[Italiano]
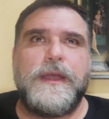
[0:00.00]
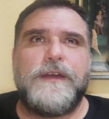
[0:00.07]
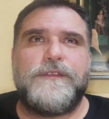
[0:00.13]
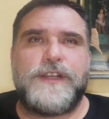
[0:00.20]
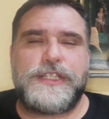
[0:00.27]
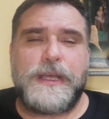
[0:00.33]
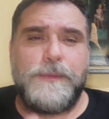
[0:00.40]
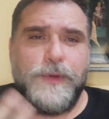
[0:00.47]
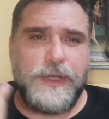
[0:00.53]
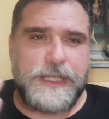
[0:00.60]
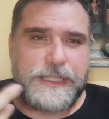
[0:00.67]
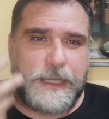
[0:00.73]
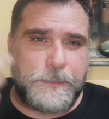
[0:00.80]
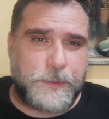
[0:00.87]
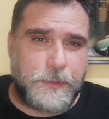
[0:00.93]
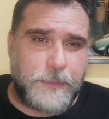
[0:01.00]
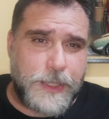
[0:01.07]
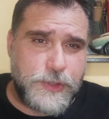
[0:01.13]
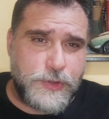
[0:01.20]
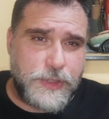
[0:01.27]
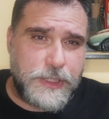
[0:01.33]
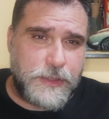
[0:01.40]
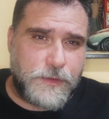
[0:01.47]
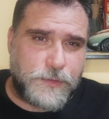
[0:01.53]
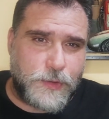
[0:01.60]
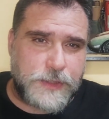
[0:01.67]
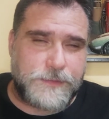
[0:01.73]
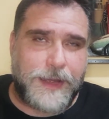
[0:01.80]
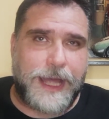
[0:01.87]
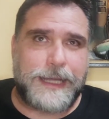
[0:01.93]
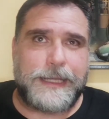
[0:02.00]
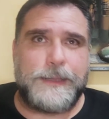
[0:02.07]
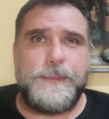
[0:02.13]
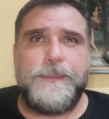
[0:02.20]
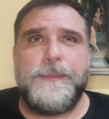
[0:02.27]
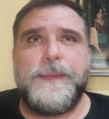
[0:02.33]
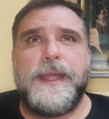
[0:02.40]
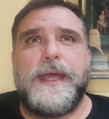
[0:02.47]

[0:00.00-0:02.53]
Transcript: Facciamo un esempio, il maggiolino Volkswagen.